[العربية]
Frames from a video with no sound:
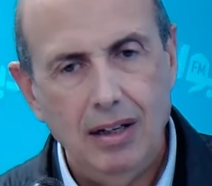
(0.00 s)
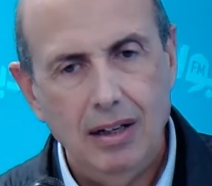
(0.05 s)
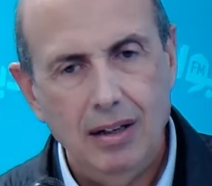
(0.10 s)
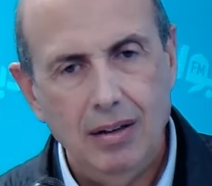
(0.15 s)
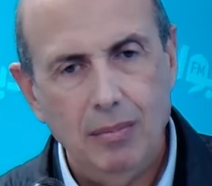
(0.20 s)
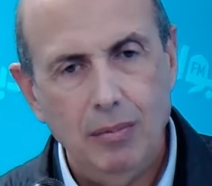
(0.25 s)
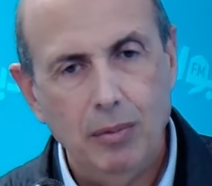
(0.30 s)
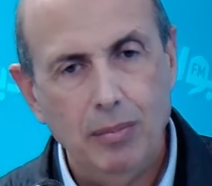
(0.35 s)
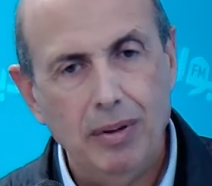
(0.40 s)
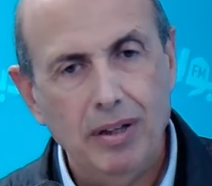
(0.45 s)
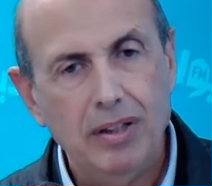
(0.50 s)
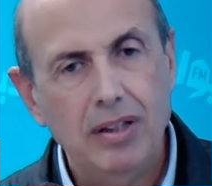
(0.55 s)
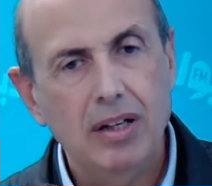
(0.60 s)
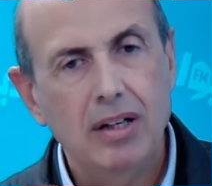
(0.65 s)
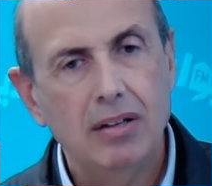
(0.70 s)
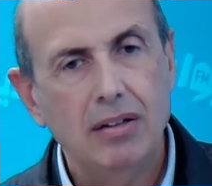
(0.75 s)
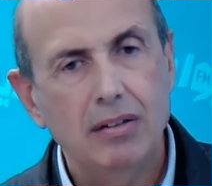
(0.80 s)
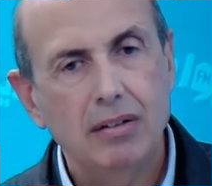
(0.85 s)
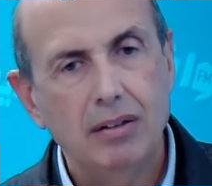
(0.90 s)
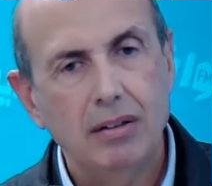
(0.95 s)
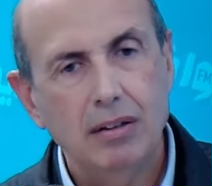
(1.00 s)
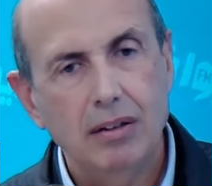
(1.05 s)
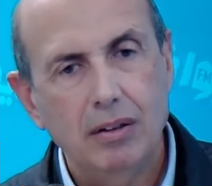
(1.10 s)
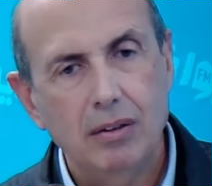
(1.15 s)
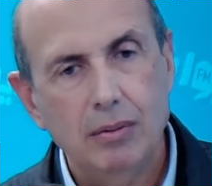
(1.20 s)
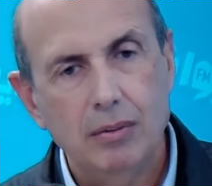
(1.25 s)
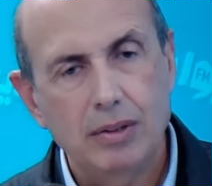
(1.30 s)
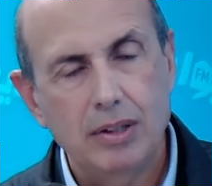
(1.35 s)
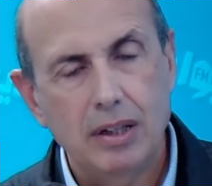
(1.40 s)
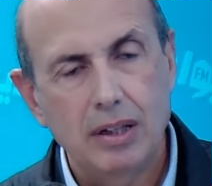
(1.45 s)
مبادرة
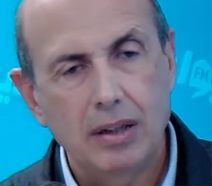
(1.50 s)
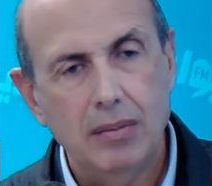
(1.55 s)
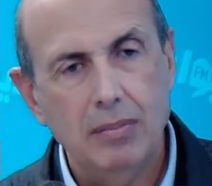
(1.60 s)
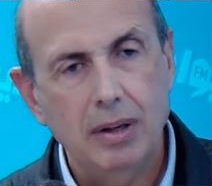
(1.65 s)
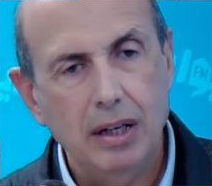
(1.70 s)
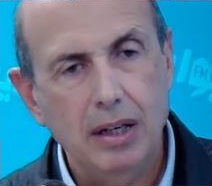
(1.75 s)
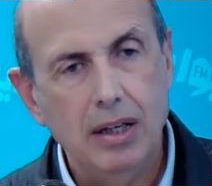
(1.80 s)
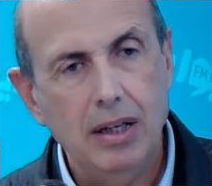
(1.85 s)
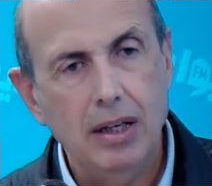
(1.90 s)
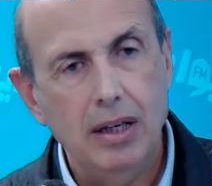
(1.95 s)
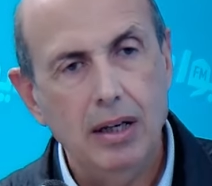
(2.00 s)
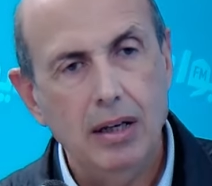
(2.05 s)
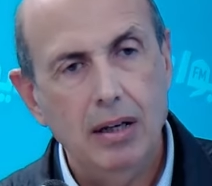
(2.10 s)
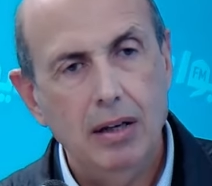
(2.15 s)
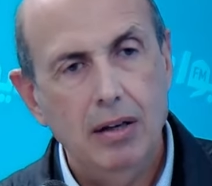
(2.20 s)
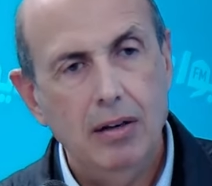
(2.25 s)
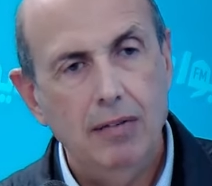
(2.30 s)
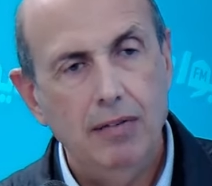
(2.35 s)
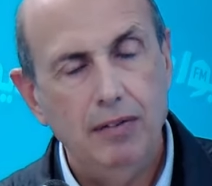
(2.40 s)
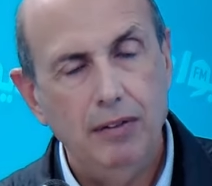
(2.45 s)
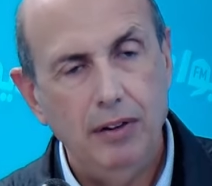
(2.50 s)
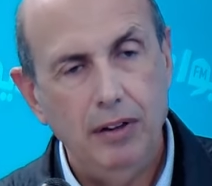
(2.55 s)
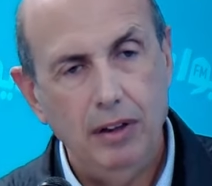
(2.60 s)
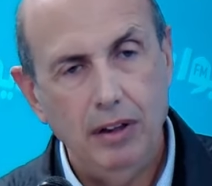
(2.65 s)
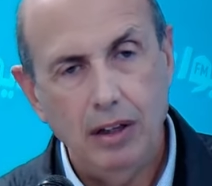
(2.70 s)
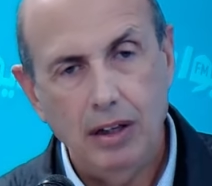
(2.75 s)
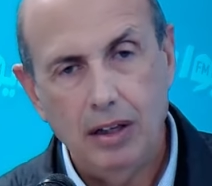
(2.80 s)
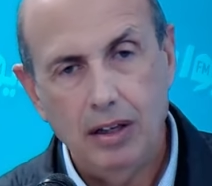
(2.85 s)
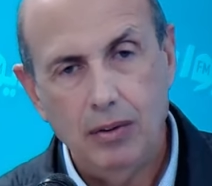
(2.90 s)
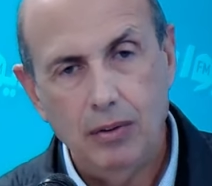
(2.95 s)
وزارة المالية في
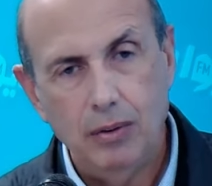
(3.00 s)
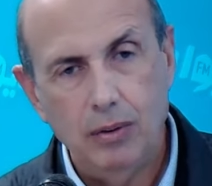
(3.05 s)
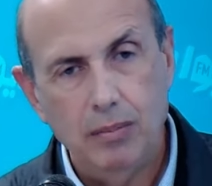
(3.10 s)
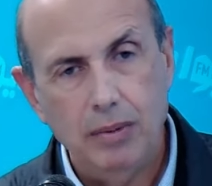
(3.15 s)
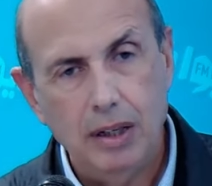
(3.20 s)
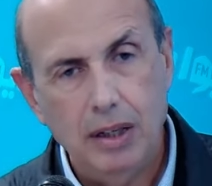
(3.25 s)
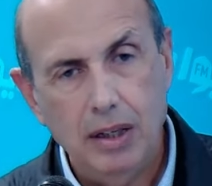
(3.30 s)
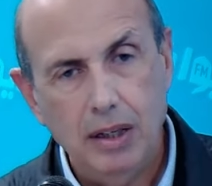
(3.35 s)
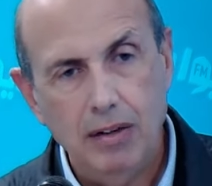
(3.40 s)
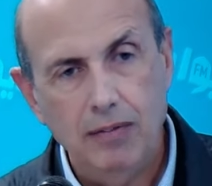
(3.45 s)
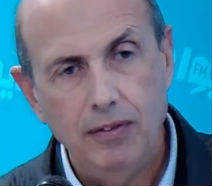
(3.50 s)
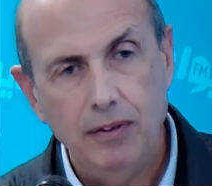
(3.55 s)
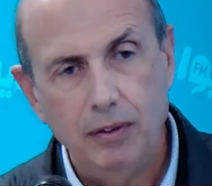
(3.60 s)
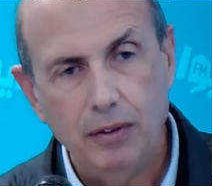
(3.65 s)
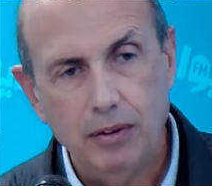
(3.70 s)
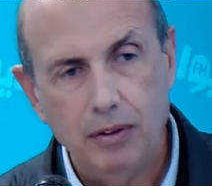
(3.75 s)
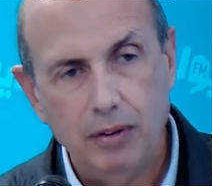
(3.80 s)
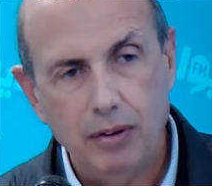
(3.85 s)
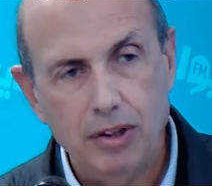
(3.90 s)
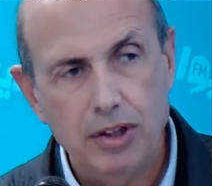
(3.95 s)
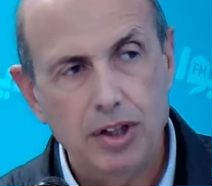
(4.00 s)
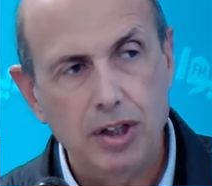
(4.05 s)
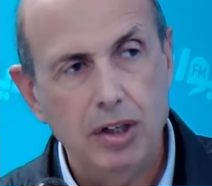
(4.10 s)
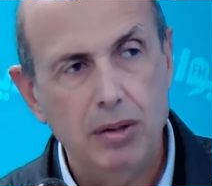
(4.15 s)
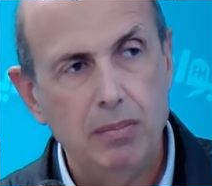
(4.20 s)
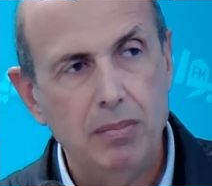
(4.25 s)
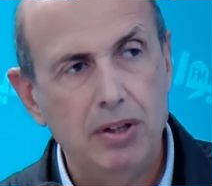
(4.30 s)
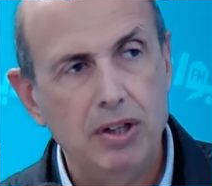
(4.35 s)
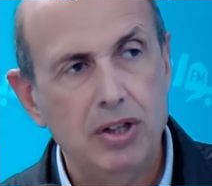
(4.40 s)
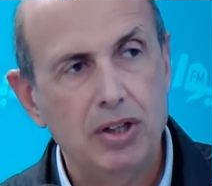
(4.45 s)
قانون المالية 2022
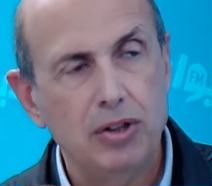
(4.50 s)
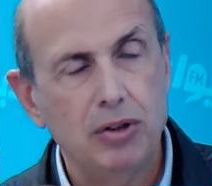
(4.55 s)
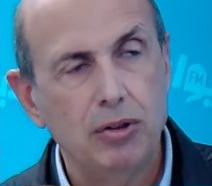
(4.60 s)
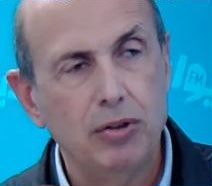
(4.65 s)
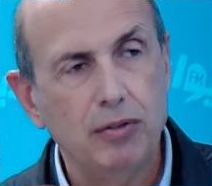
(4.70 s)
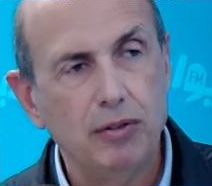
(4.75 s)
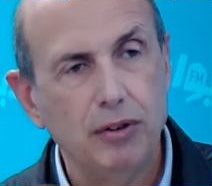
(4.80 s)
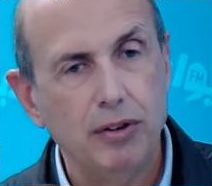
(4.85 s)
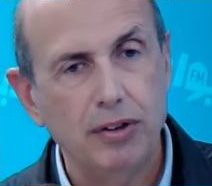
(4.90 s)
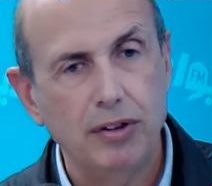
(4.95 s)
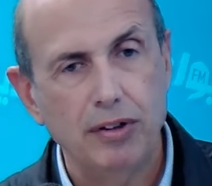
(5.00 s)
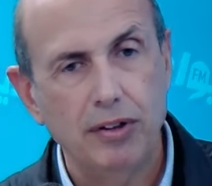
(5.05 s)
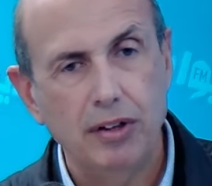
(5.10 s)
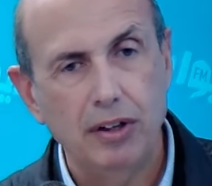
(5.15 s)
باش تفرض